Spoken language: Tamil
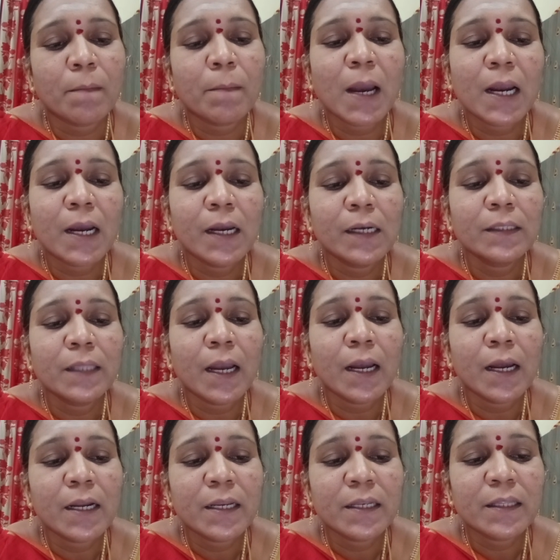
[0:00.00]
மக்கள்
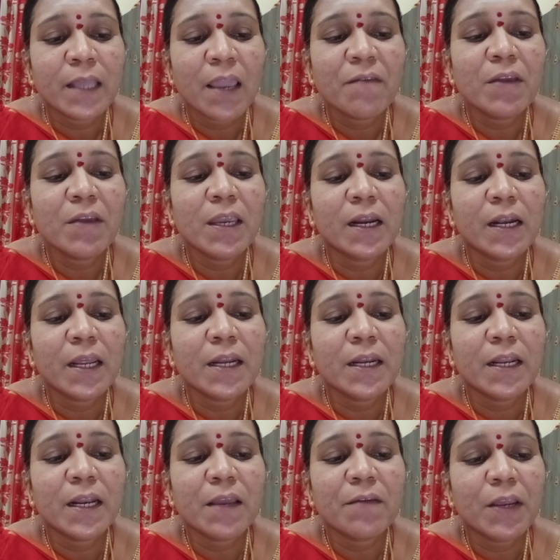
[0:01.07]
தங்களின் தேவைகளை
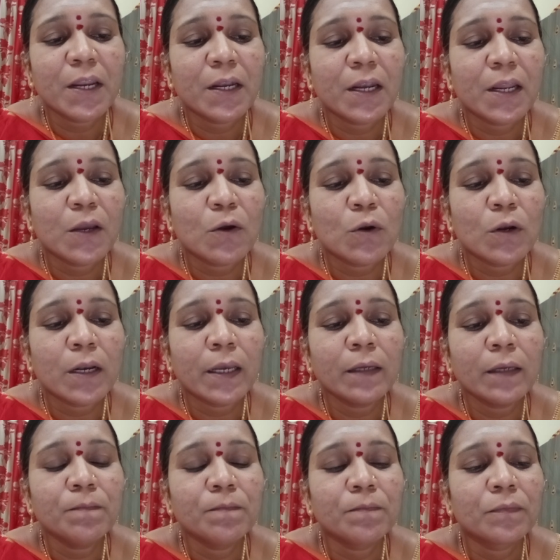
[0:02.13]
நிறைவேற்றி கொள்ள
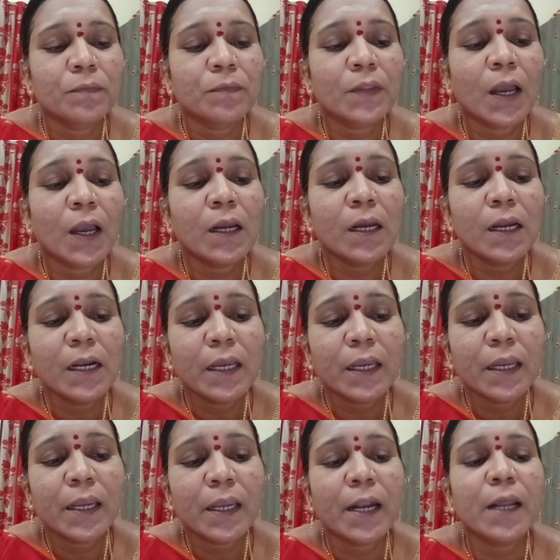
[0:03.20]

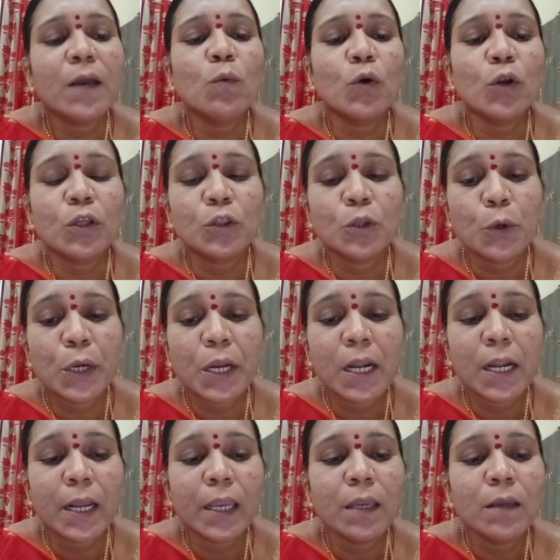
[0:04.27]
தங்களுக்கு என ஒரு
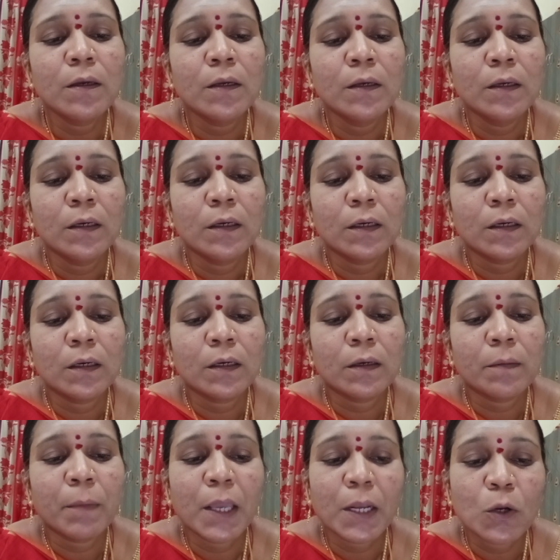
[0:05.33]
தொழிலை
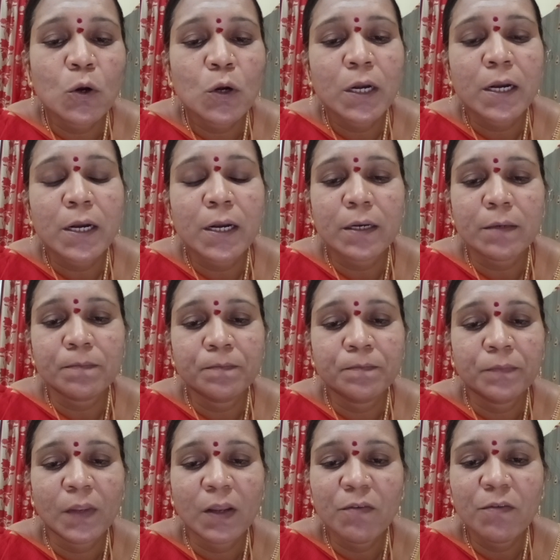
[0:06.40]
மேற்கொண்டனர்
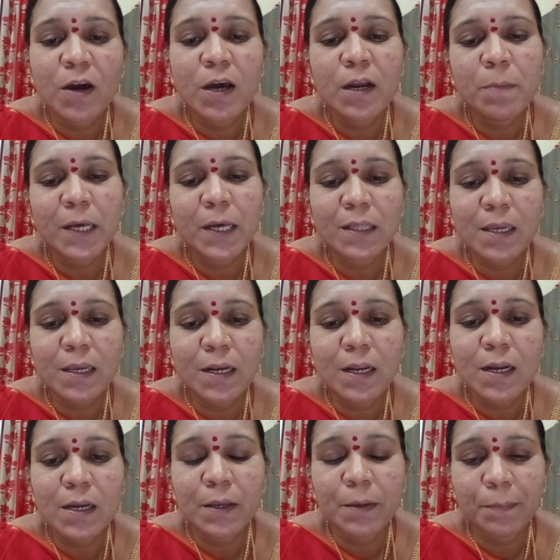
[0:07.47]
அவ்வாறு
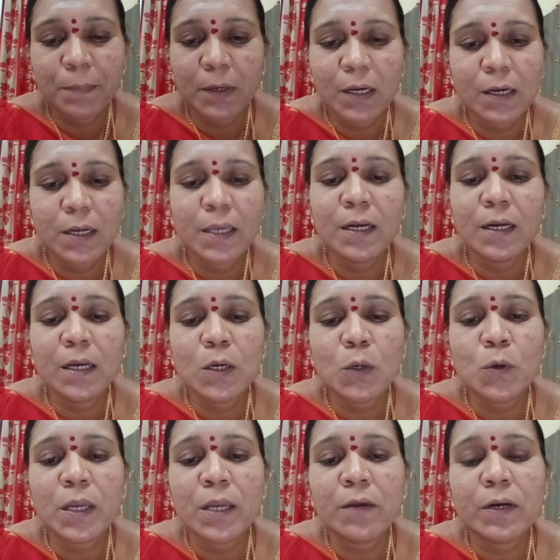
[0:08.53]
பார்த்தீங்கன்னா இப்போ
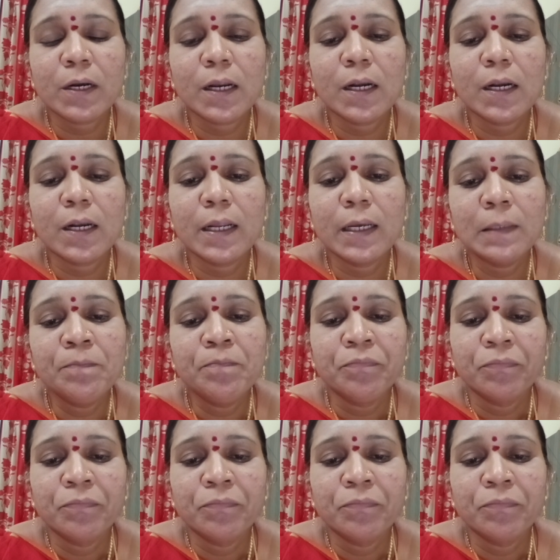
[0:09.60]
இருக்கக்கூடியவர்களில்